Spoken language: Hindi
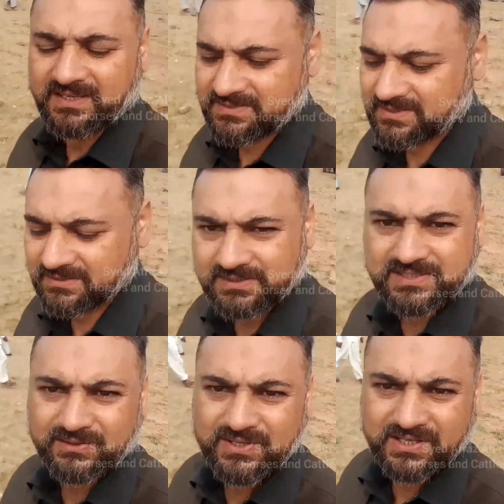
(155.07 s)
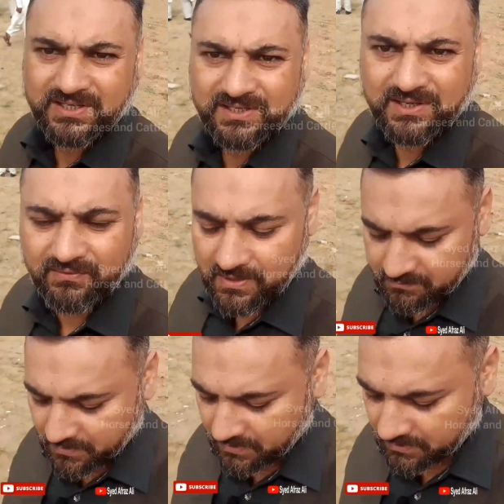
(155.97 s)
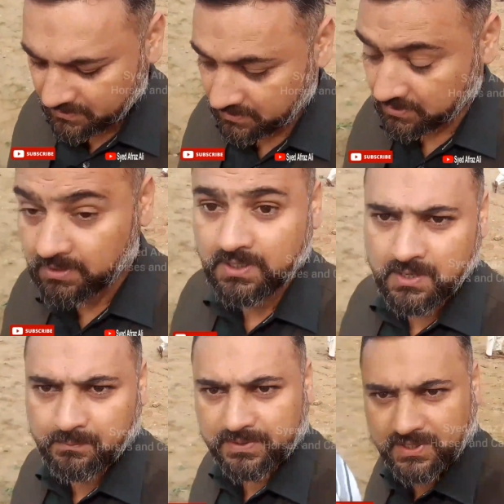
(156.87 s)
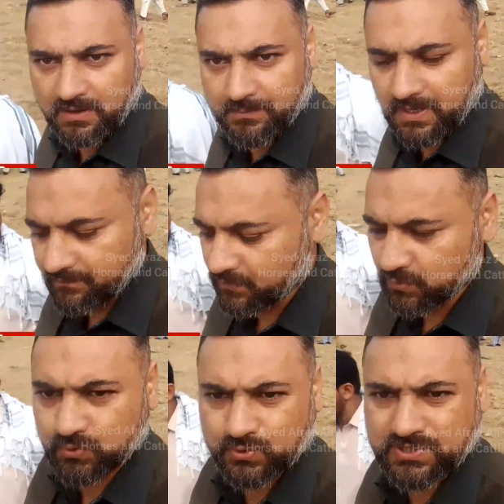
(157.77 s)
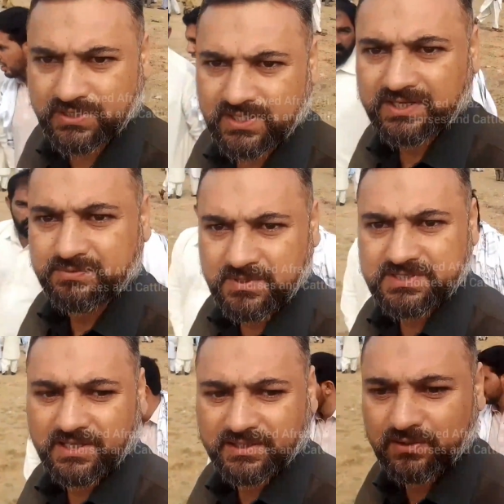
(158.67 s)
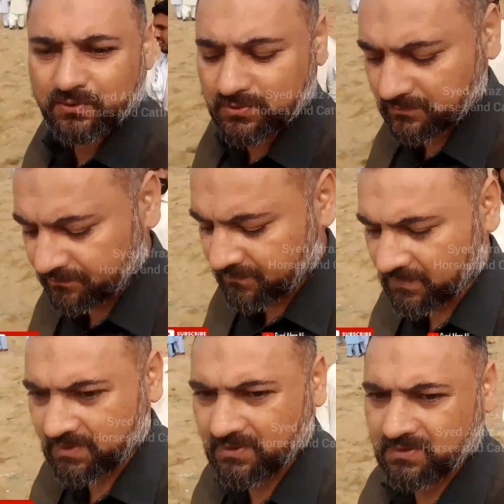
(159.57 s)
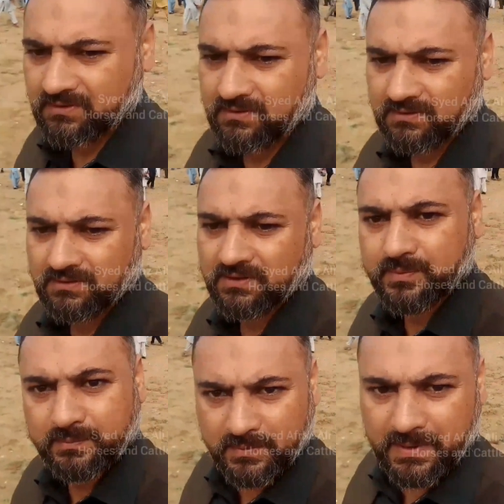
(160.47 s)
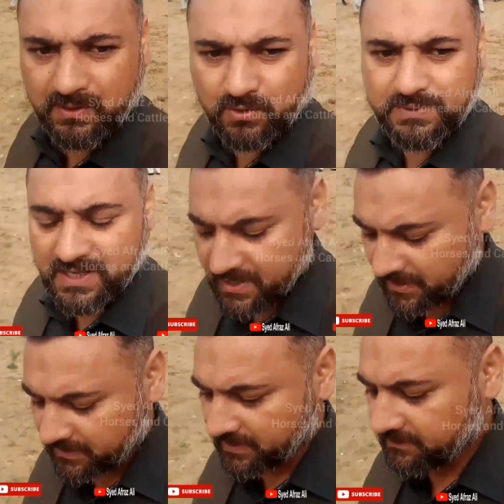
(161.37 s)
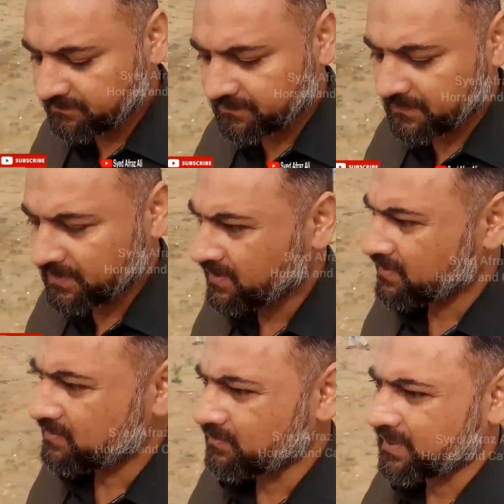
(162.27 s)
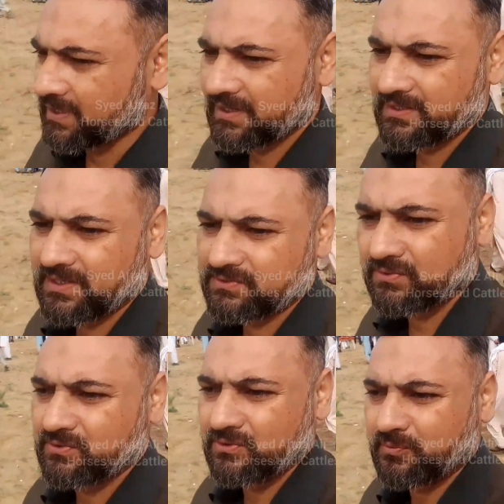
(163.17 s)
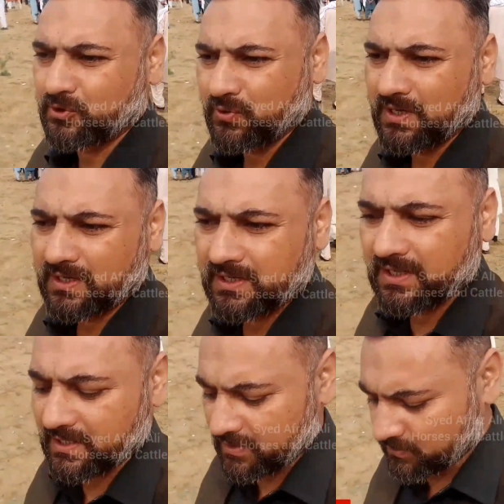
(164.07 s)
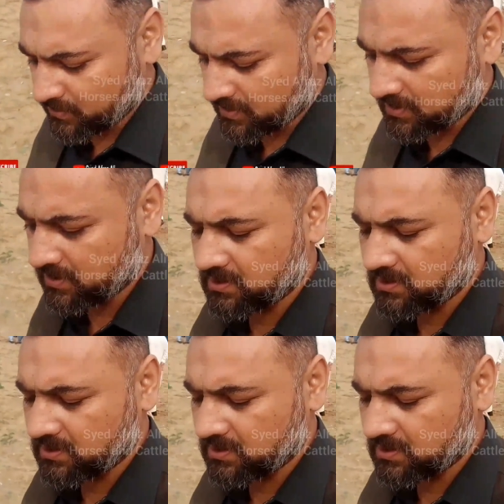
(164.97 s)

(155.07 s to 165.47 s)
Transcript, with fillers: इस जलसे को देखने के लिए अवाम पंजाब में काफ़ी दूर दूर से आते हैं कश्मीर से आते हैं लोग और अपने अपने बैलों को भी लेके आते हैं क्योंकि ये जो पोठवार का इलाका है और